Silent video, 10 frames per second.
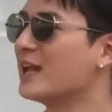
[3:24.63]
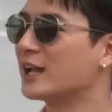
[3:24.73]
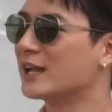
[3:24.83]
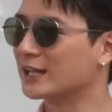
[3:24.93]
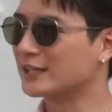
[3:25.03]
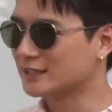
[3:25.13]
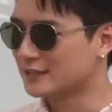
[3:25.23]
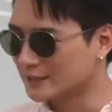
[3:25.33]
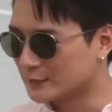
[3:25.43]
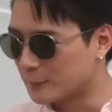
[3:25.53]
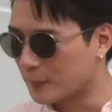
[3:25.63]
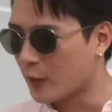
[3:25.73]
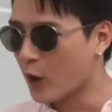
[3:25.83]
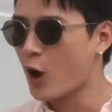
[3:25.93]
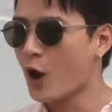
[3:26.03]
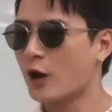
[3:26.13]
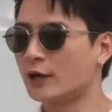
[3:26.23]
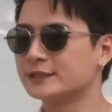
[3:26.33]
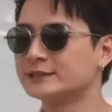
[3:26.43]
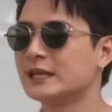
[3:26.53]
ครับโปรดิวของใครบ้างก็
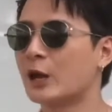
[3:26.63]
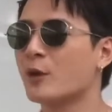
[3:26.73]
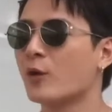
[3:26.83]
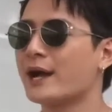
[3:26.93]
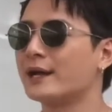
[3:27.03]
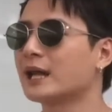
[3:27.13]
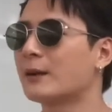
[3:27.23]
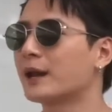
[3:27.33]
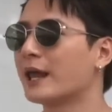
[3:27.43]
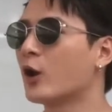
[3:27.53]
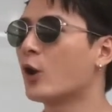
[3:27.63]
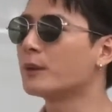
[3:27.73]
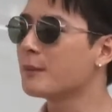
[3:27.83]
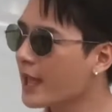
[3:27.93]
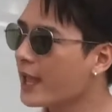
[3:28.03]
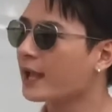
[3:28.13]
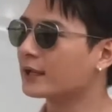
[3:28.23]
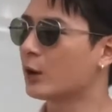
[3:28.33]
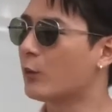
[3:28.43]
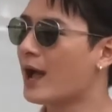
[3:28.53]
จริงๆแล้วมีโอกาสได้ทำเพลงของพี่เมฆ
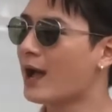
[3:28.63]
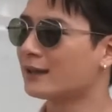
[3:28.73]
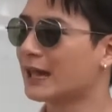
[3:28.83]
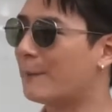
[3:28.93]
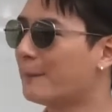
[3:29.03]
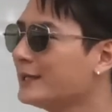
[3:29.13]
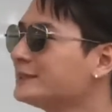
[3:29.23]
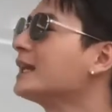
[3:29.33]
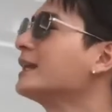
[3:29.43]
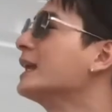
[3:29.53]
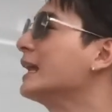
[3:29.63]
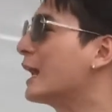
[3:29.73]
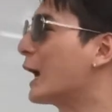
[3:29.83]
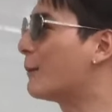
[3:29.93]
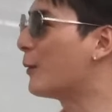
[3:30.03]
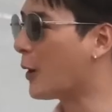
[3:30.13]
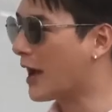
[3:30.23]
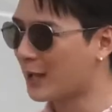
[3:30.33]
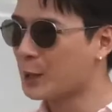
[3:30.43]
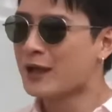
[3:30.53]
แต่ว่าทำไม่เสร็จดีนะครับ เพราะ
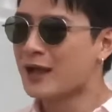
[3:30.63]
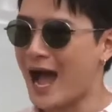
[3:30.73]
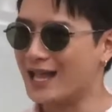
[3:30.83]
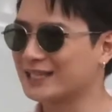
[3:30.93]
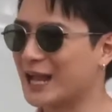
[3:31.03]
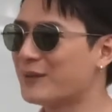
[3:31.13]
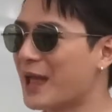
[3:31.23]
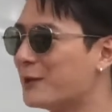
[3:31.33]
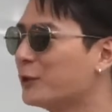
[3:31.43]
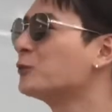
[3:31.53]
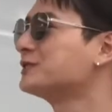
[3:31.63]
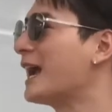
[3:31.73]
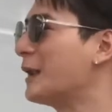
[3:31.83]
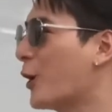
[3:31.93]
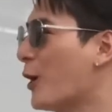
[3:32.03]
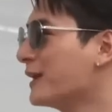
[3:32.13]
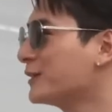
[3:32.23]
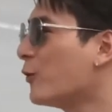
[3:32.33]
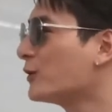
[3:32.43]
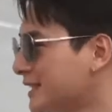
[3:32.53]
ว่าอาจจะทำได้ไม่ถูกใจแล้วก็ไม่
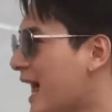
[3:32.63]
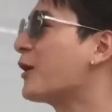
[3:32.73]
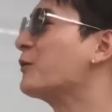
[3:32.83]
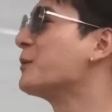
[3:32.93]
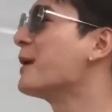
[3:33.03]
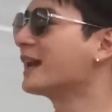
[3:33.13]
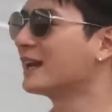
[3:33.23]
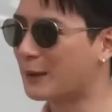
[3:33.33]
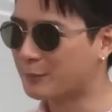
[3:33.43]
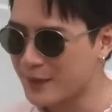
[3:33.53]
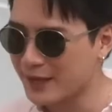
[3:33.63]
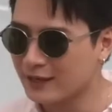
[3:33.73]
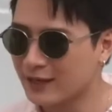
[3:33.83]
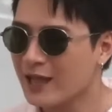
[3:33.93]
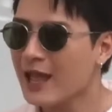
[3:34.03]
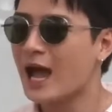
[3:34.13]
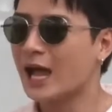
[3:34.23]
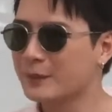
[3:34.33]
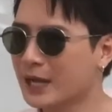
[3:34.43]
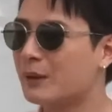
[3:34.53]
ตรงสไตล์ของพี่เมฆนะครับพี่เมฆก็เลย
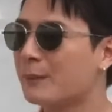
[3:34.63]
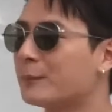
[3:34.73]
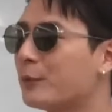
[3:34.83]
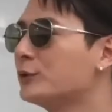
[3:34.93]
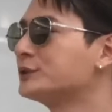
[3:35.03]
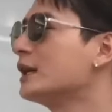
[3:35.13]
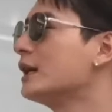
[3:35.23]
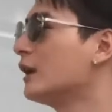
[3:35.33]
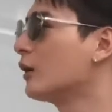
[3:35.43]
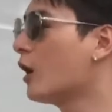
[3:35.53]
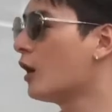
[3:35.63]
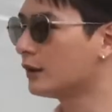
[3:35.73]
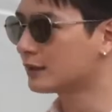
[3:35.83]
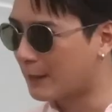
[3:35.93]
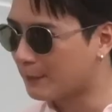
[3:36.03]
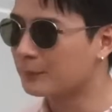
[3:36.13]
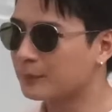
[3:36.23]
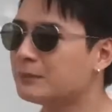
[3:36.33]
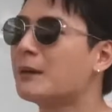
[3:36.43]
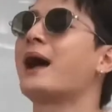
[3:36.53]
ให้เพื่อนมาเป็นโปรดิวเซอร์แล้วก็
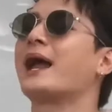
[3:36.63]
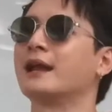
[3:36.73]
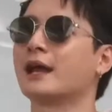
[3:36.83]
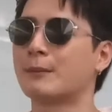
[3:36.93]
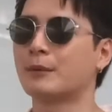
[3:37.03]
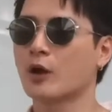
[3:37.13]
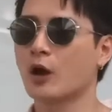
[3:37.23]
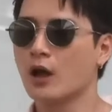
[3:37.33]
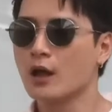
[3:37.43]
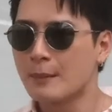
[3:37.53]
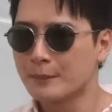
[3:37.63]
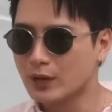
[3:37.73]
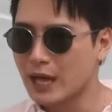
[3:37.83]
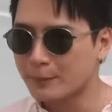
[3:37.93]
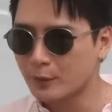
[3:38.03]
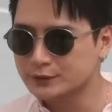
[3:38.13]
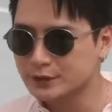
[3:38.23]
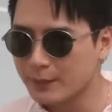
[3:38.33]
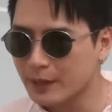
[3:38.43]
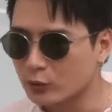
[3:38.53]
ทำขึ้นมาใหม่นะครับแล้วก็มีโอกาสโปรดิวเซ
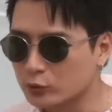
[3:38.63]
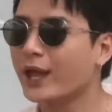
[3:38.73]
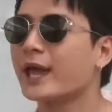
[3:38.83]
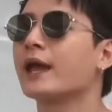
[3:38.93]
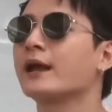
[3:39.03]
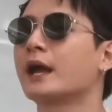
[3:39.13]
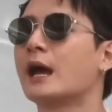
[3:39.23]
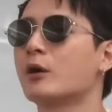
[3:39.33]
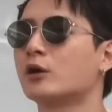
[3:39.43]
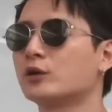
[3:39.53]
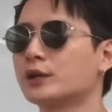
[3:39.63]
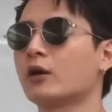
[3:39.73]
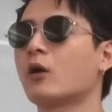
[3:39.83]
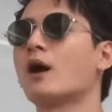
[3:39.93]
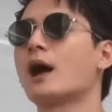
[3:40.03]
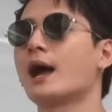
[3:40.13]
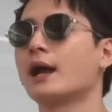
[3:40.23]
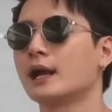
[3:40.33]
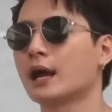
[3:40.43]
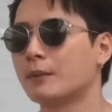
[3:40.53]
อร์เพลงของตัวเองนะครับ ขอโทษที่ยังร้องไห้
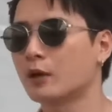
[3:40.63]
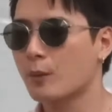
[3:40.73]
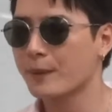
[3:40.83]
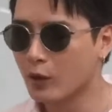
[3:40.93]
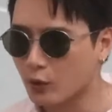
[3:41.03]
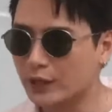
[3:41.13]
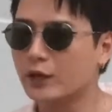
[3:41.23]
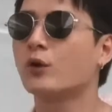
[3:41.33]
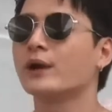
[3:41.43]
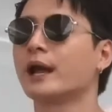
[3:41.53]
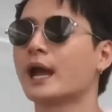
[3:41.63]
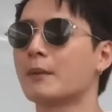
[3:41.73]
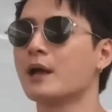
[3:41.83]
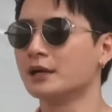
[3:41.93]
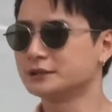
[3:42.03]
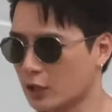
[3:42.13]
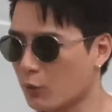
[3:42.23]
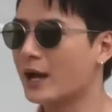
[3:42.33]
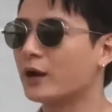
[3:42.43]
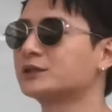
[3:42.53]
นะครับ แล้วก็เพลงของันนทนะครับจักร
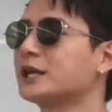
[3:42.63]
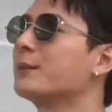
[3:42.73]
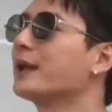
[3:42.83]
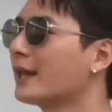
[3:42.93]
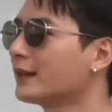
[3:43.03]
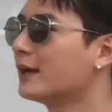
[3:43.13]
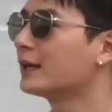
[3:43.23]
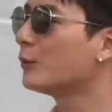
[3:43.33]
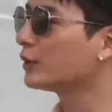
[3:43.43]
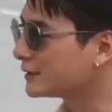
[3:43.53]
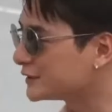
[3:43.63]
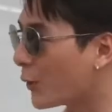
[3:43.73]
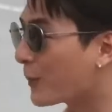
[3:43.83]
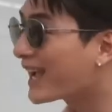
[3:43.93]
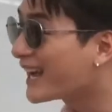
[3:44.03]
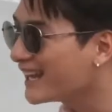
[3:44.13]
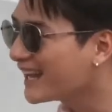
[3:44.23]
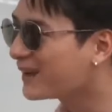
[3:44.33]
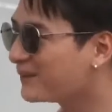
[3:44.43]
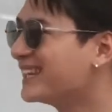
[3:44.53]
วาลของฉันมีแค่เธอทั้งหมดสองเพลงครึ่ง
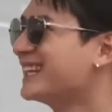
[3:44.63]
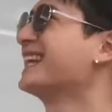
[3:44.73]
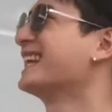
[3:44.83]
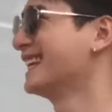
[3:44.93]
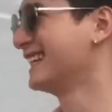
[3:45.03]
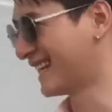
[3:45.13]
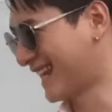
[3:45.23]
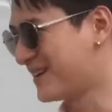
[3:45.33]
สองเพลงครึ่งเนาะ